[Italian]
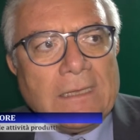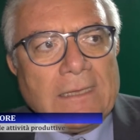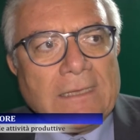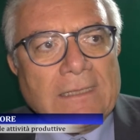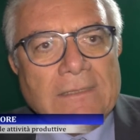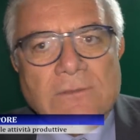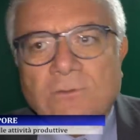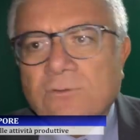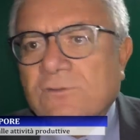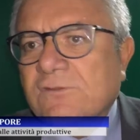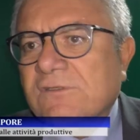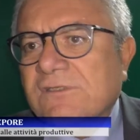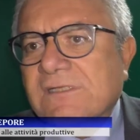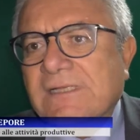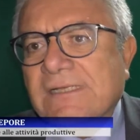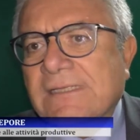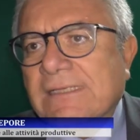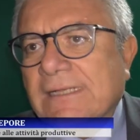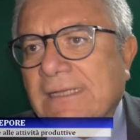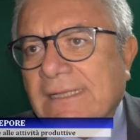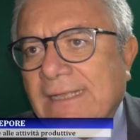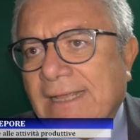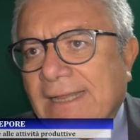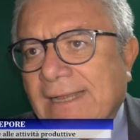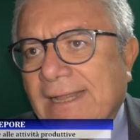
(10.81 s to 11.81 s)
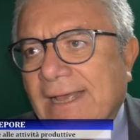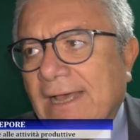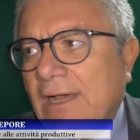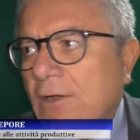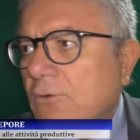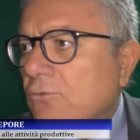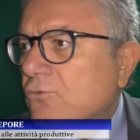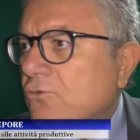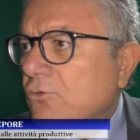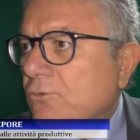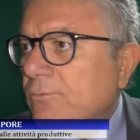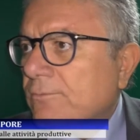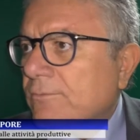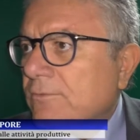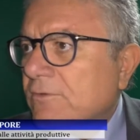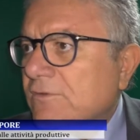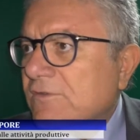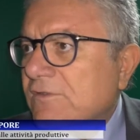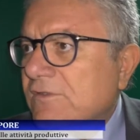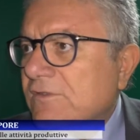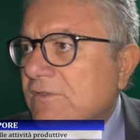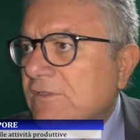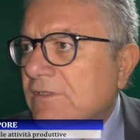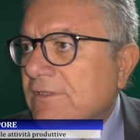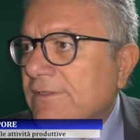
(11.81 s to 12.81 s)
L'industria italiana
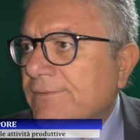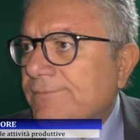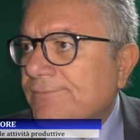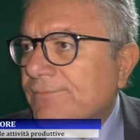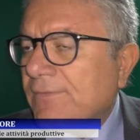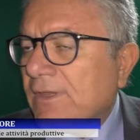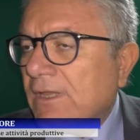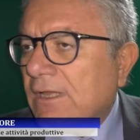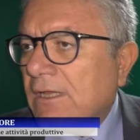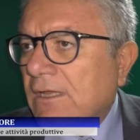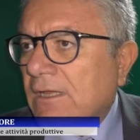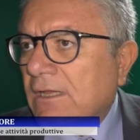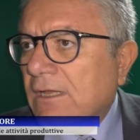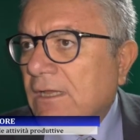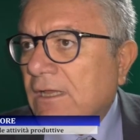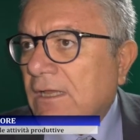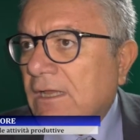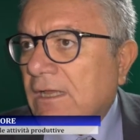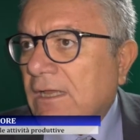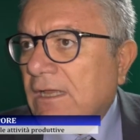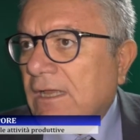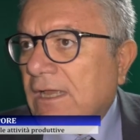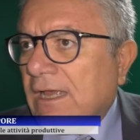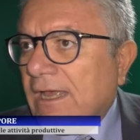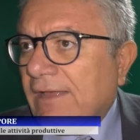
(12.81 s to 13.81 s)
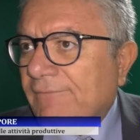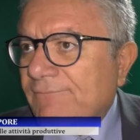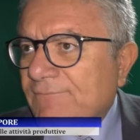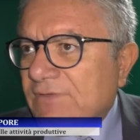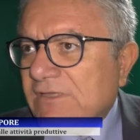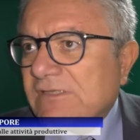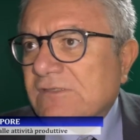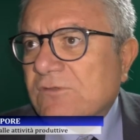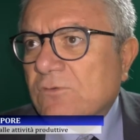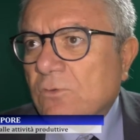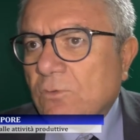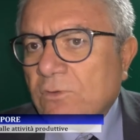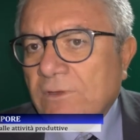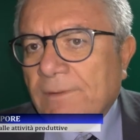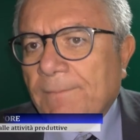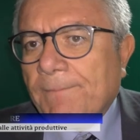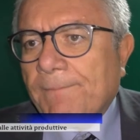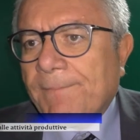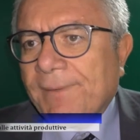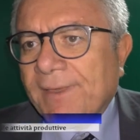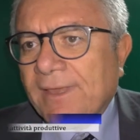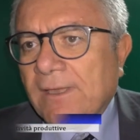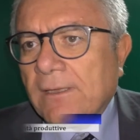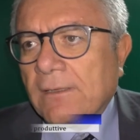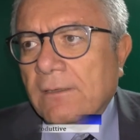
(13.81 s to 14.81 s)
autobus ha visto un
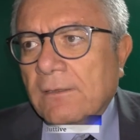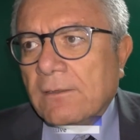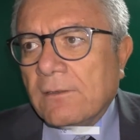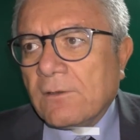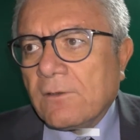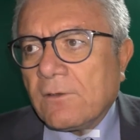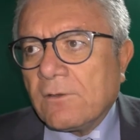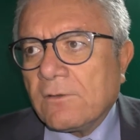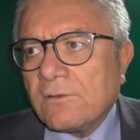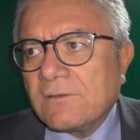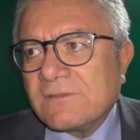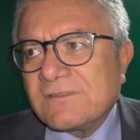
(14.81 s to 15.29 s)
impegno